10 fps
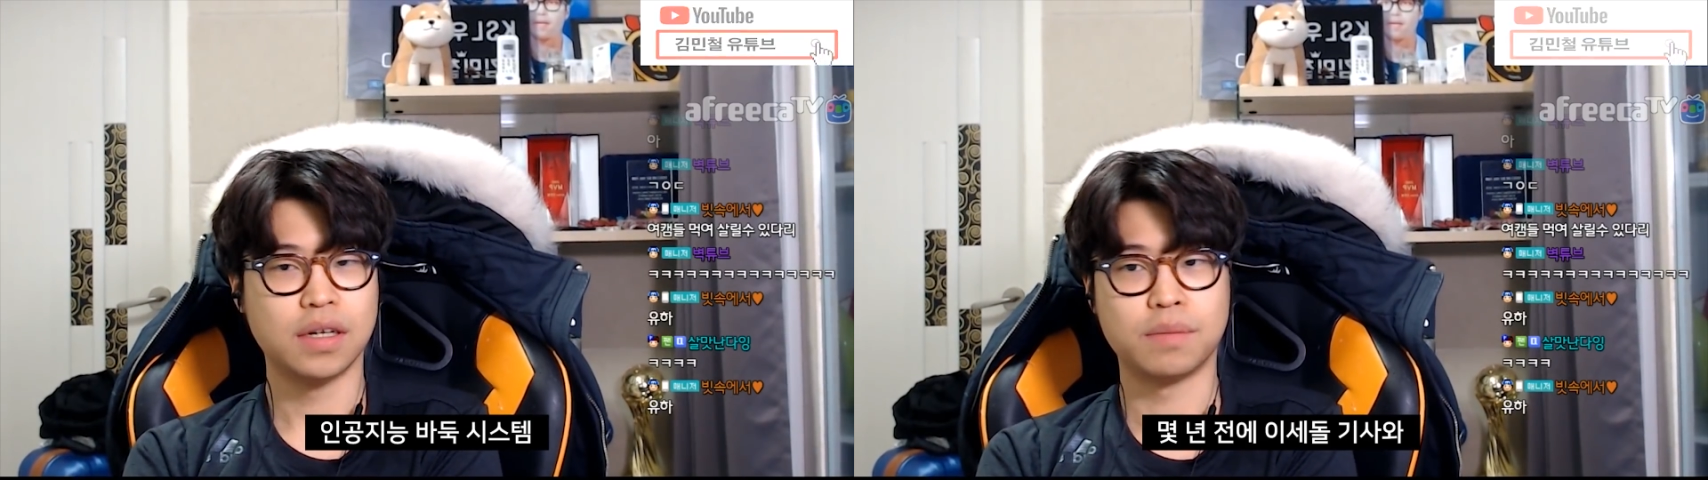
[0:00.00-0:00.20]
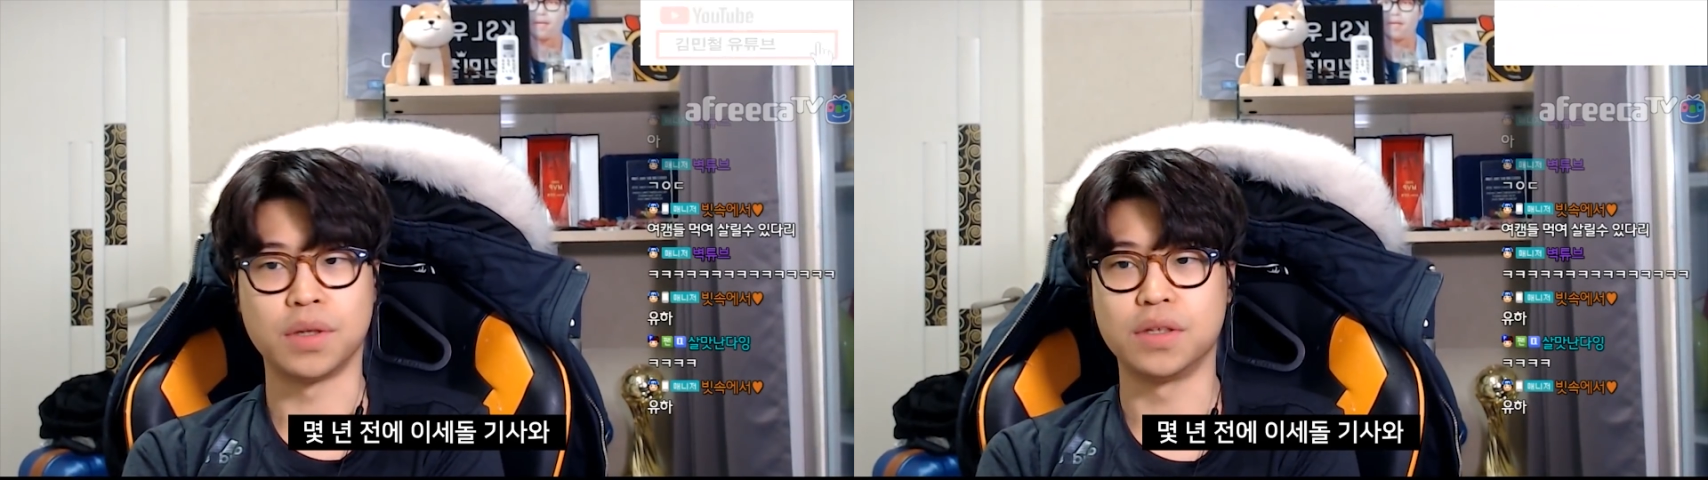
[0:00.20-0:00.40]

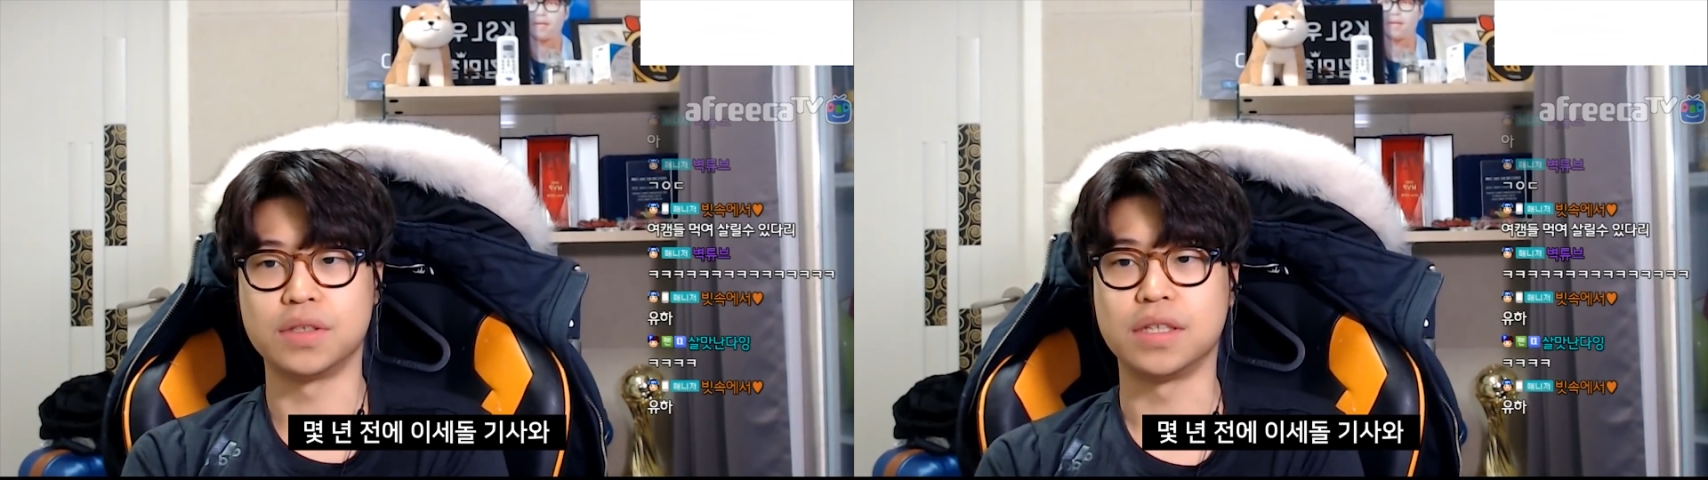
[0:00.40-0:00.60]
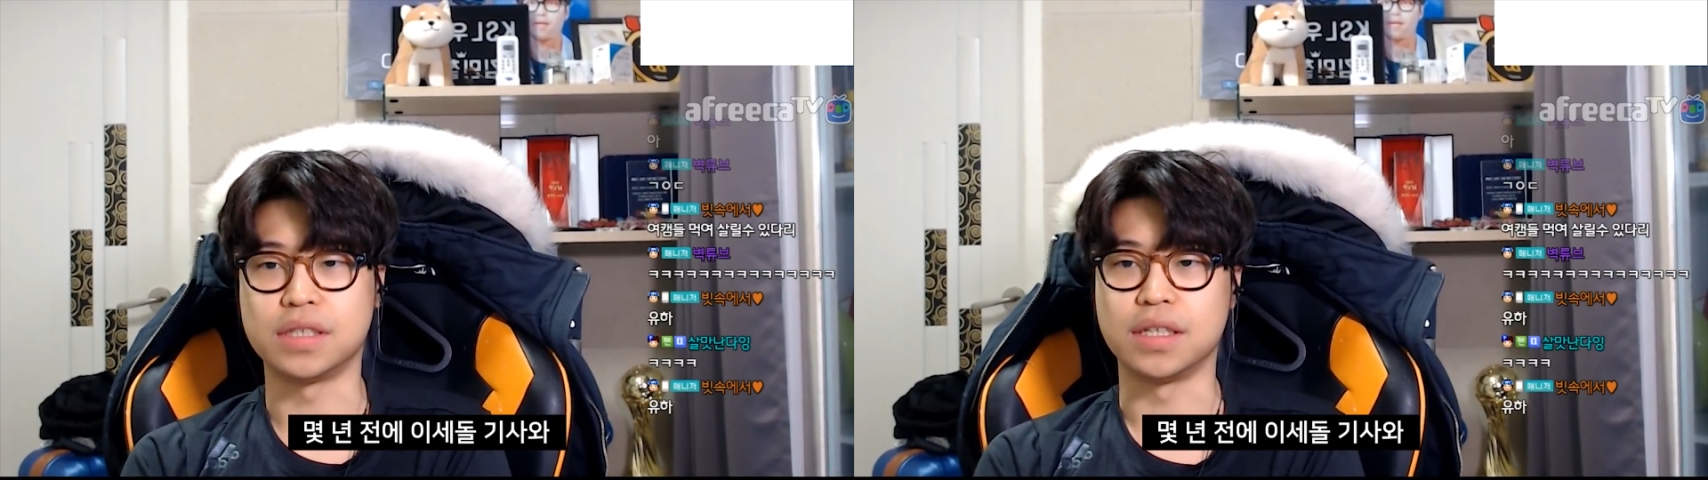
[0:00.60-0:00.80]
몇년 전에
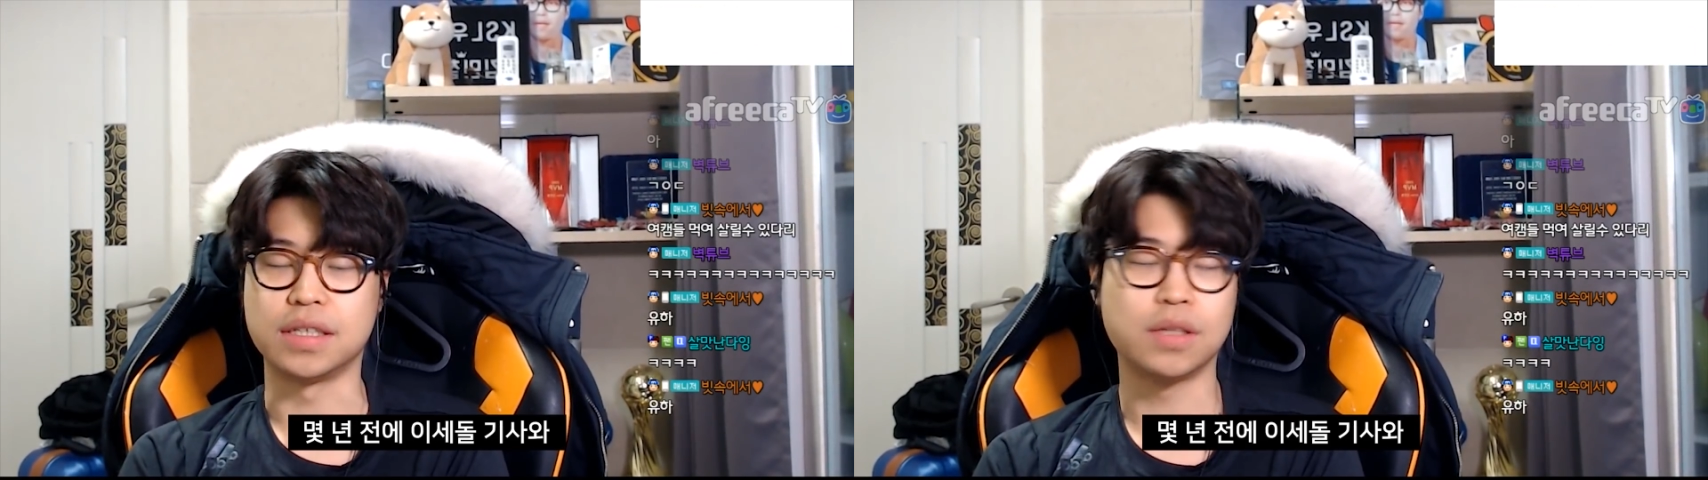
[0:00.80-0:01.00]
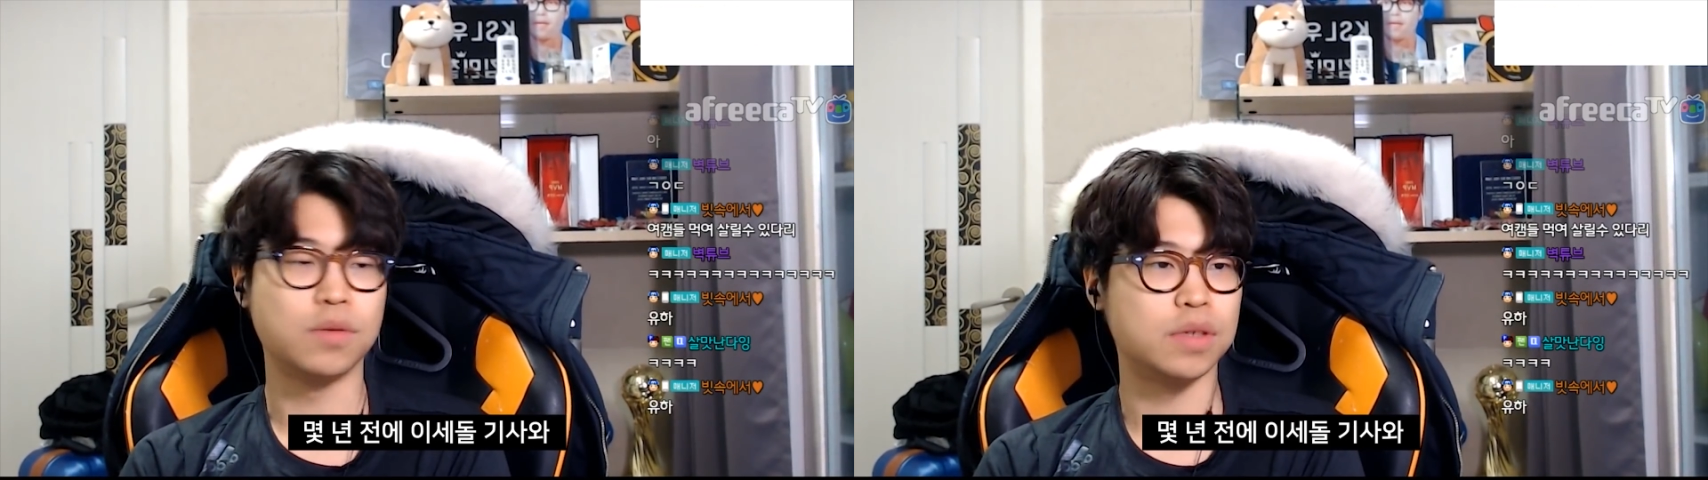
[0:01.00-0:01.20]
이제
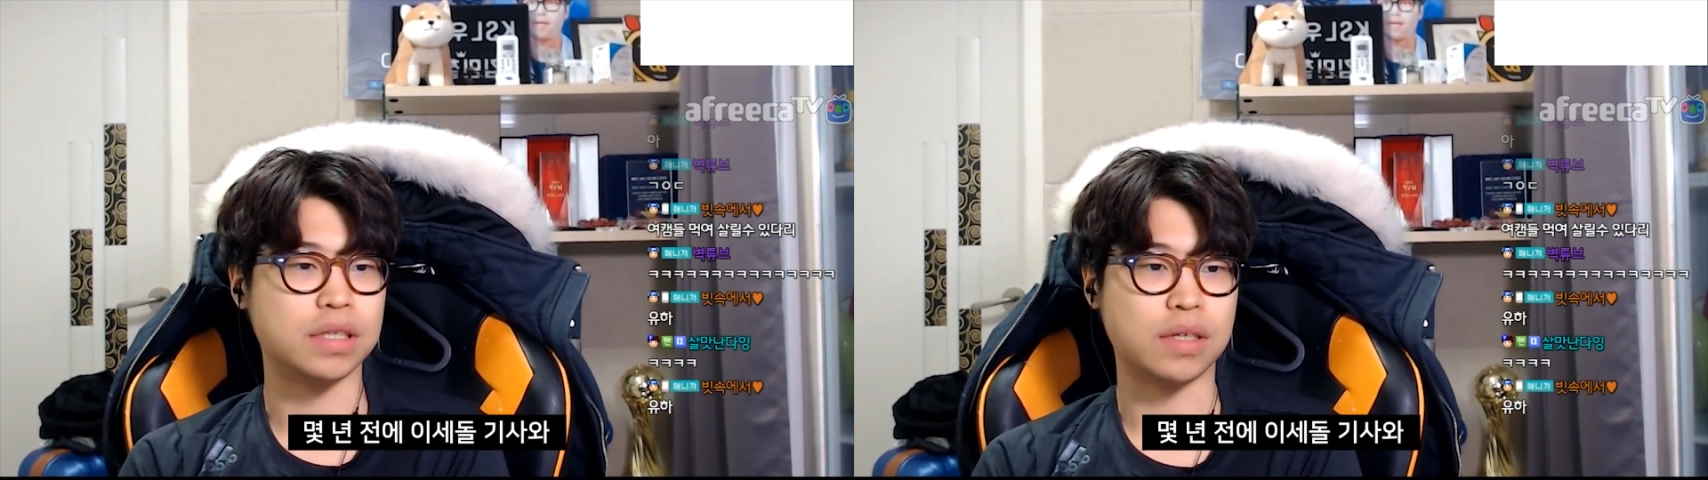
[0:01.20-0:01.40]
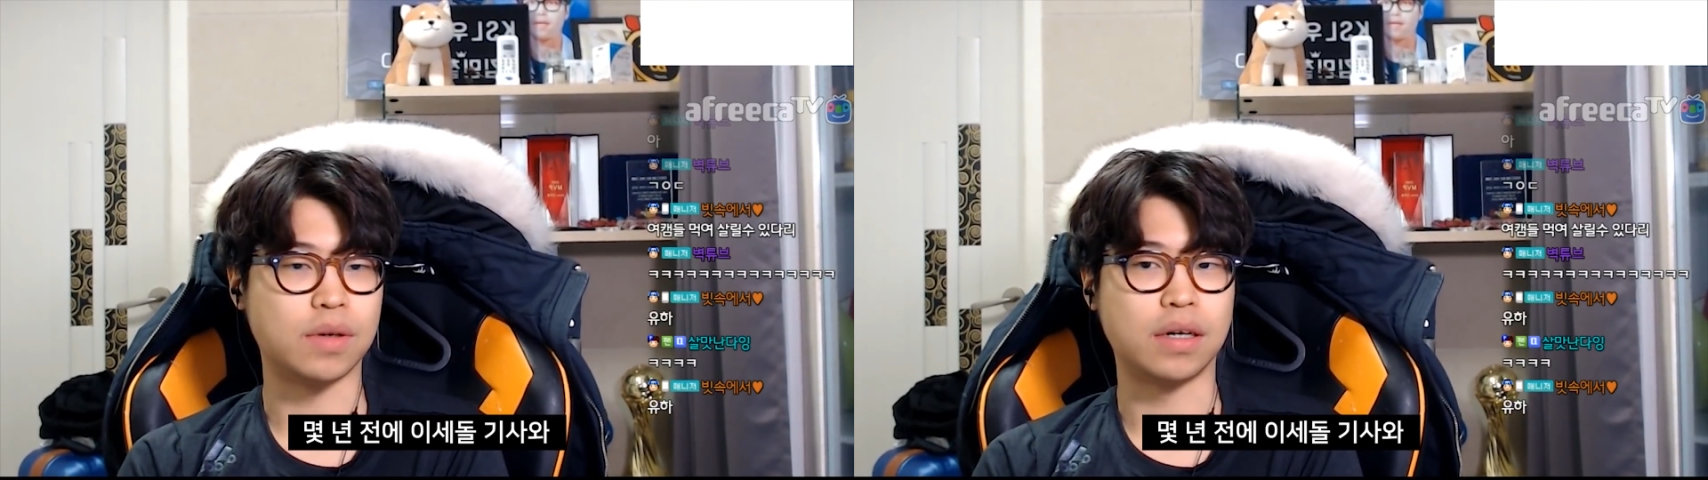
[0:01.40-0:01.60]
이스돌
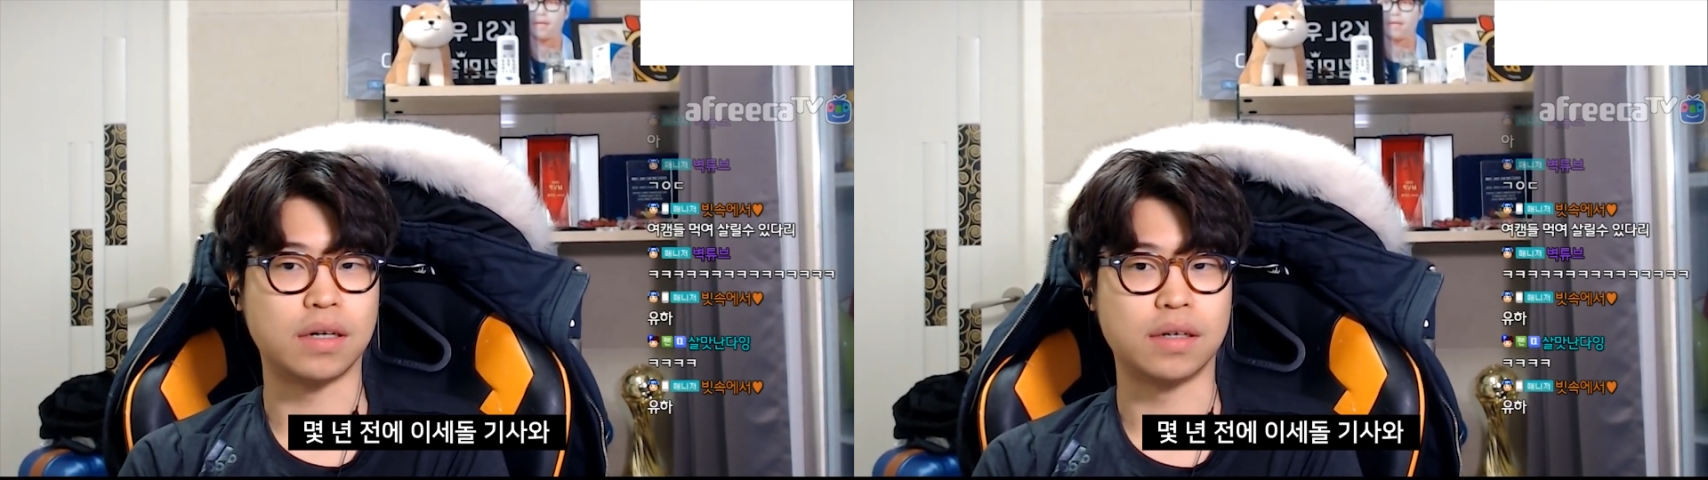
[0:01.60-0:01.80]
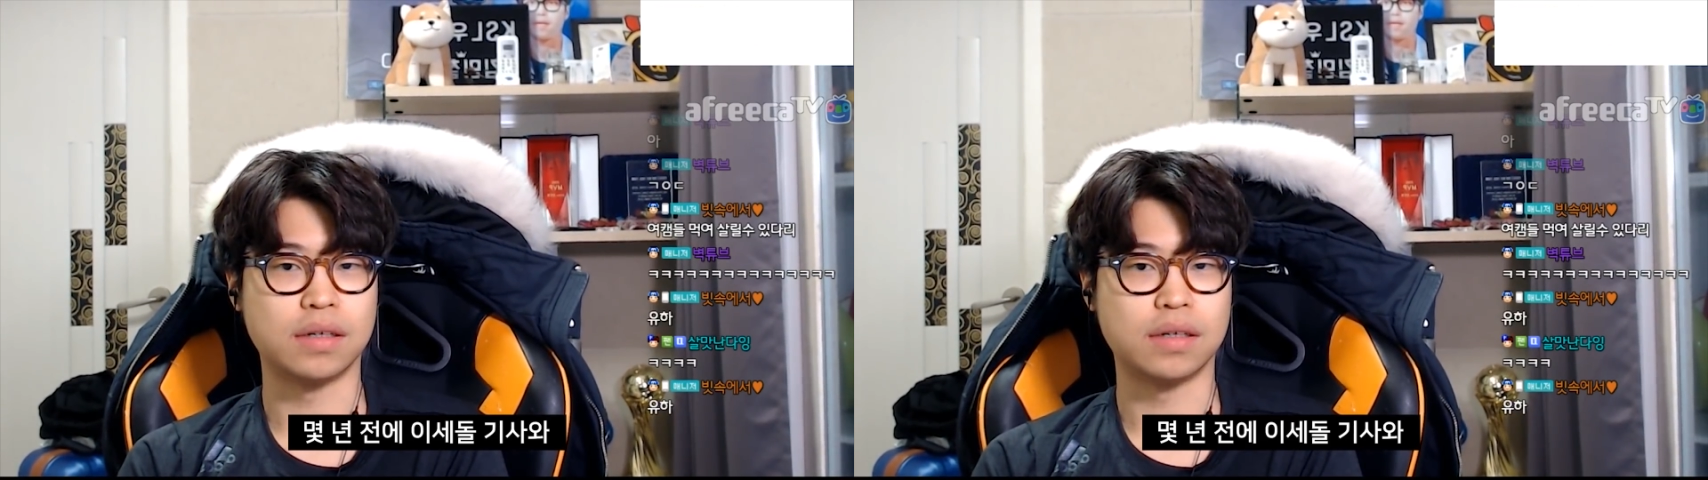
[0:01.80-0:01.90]
기사와